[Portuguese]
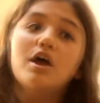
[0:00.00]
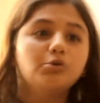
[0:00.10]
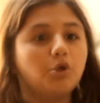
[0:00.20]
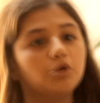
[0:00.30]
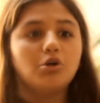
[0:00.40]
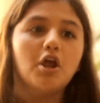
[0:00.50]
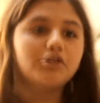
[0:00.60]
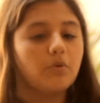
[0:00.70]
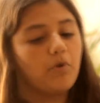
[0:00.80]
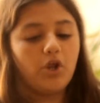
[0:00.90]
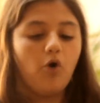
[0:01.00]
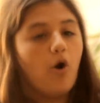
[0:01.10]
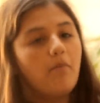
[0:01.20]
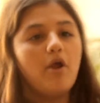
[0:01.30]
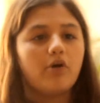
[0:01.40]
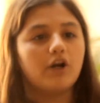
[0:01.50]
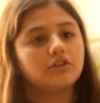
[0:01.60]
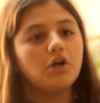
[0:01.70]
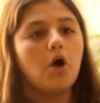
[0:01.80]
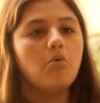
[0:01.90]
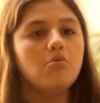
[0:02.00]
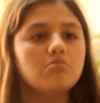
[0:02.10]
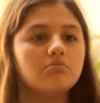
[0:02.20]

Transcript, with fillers: eu tô triste porque eu roubei o cartão.